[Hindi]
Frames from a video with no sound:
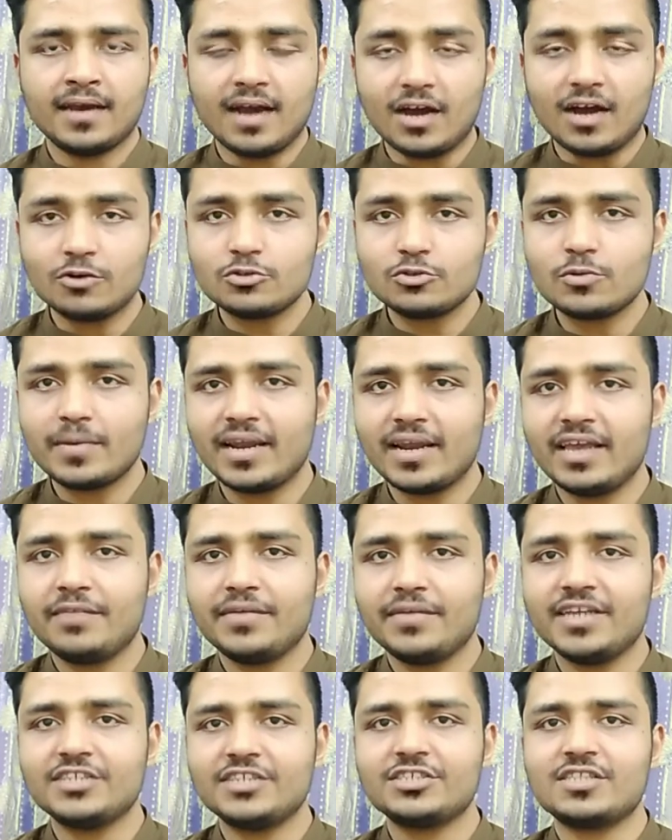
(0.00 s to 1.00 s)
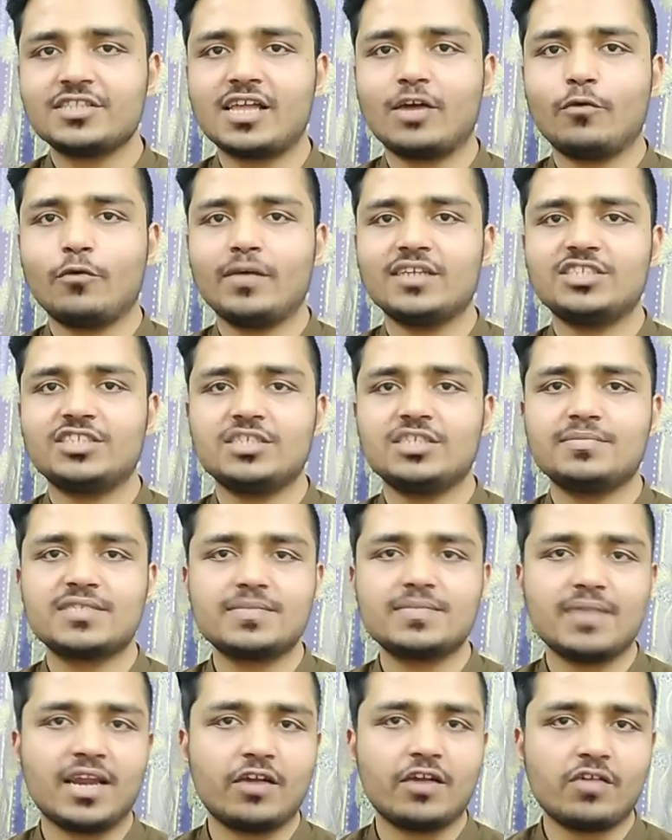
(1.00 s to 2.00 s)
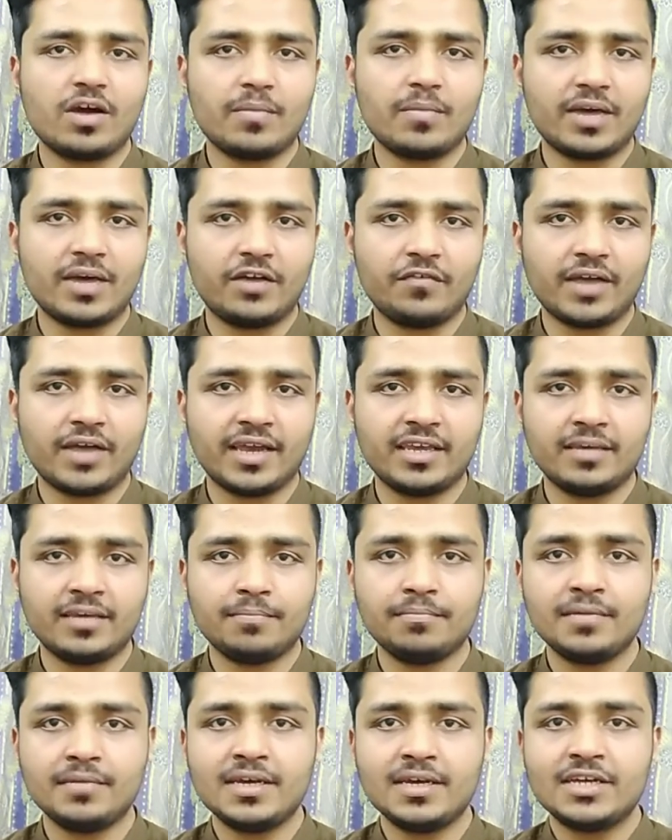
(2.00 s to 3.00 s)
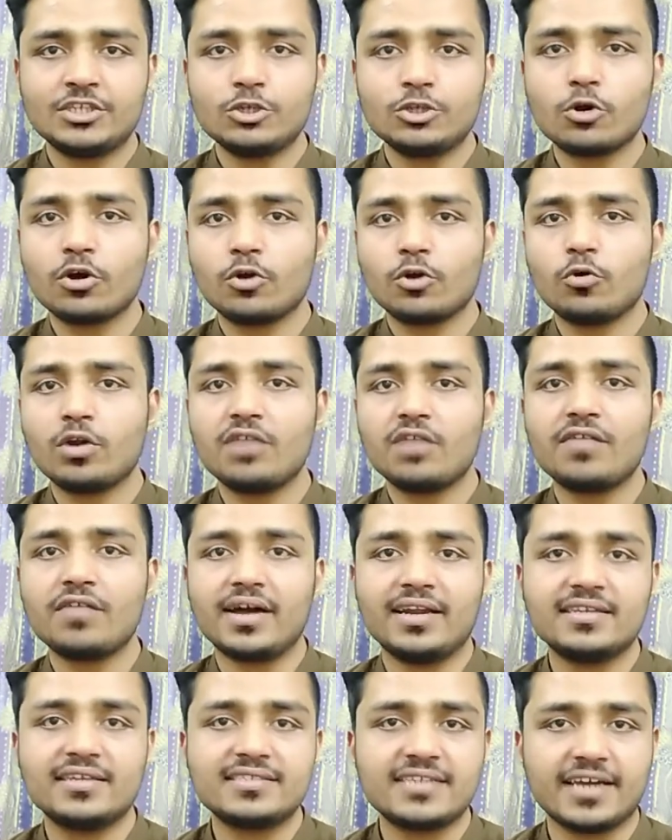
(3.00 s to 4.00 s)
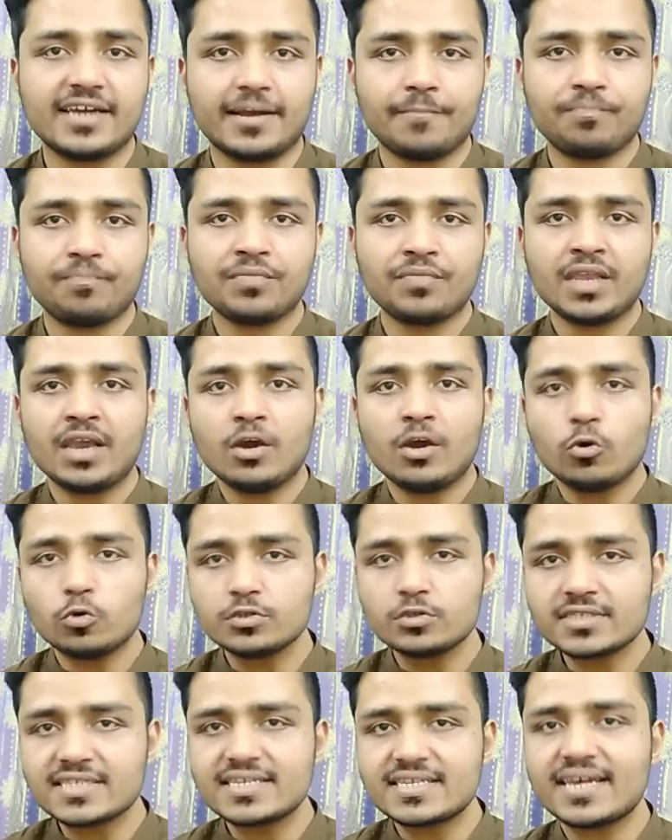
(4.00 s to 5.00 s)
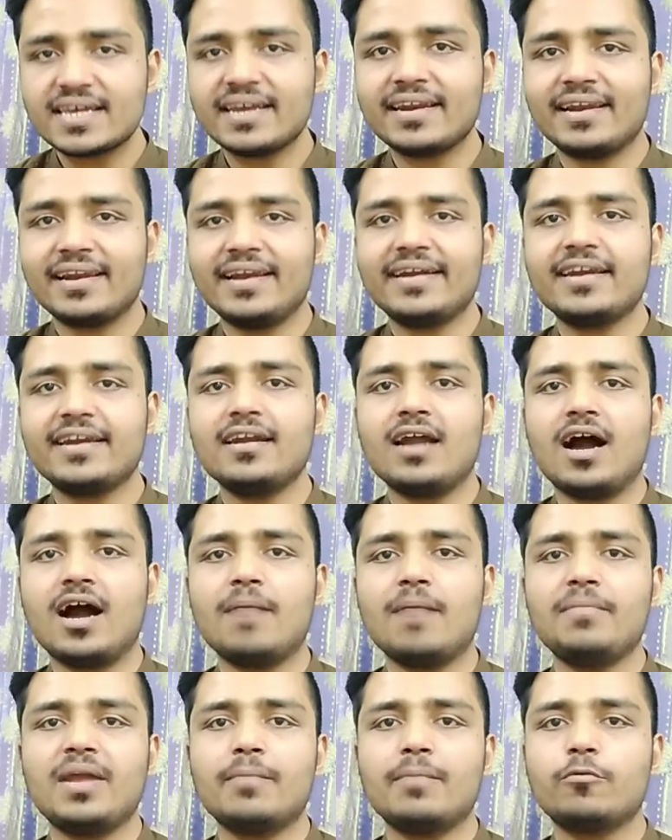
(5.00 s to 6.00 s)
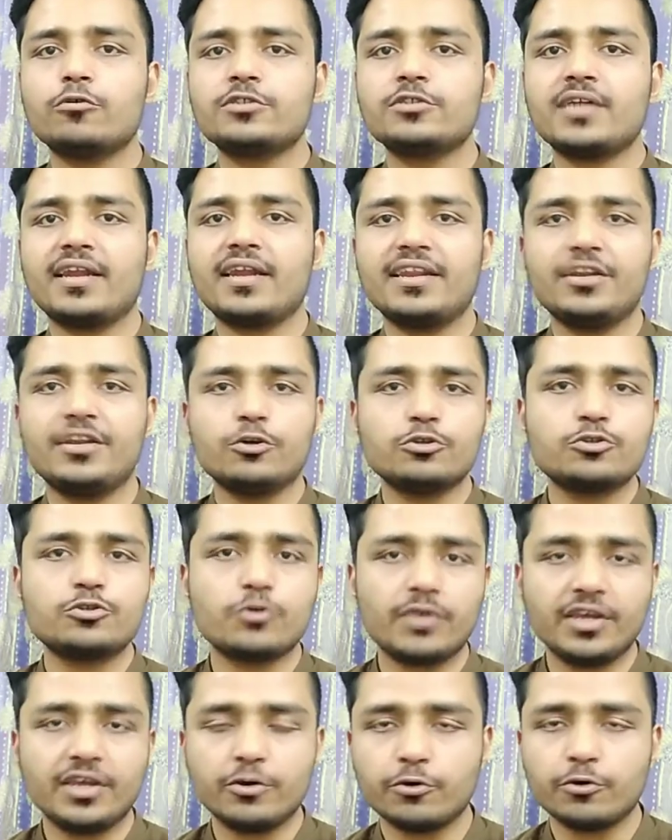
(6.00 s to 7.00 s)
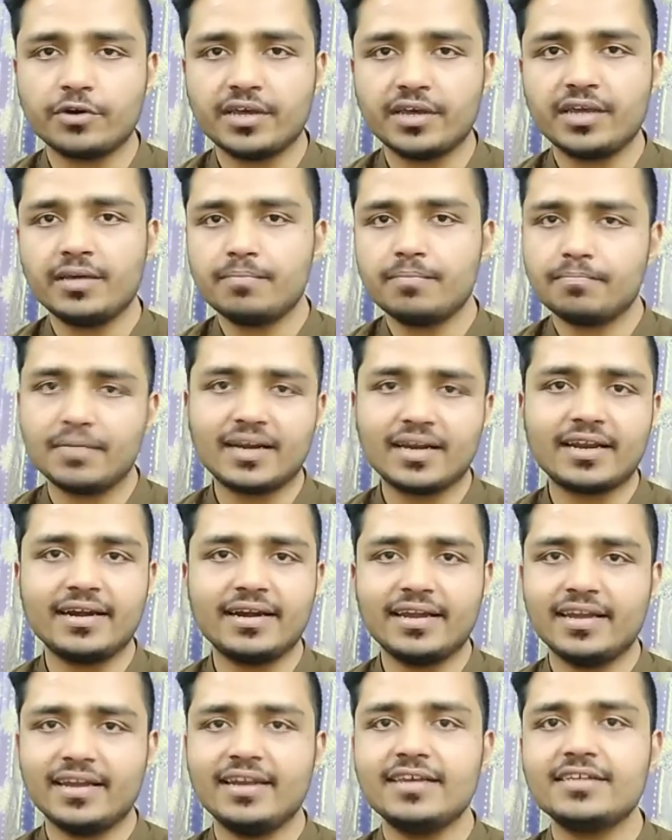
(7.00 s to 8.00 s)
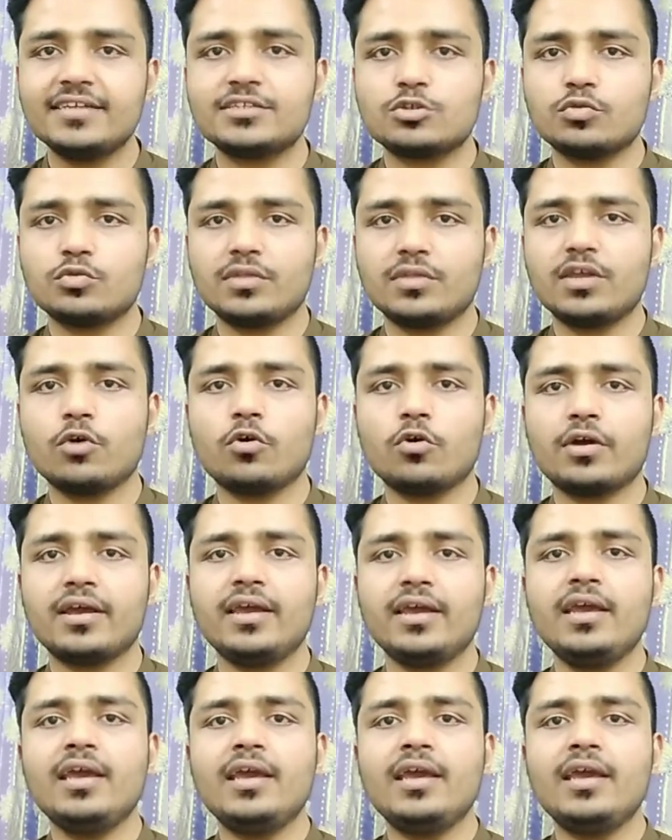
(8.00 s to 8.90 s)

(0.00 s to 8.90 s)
अवज़ुबिल्लिमिनशानवाजीम जो करोना वायरस है उससे रिलेटेड आपने बहुत सारी न्यूज़ सुनी होंगी बल्कि डेली ही सुनते होंगे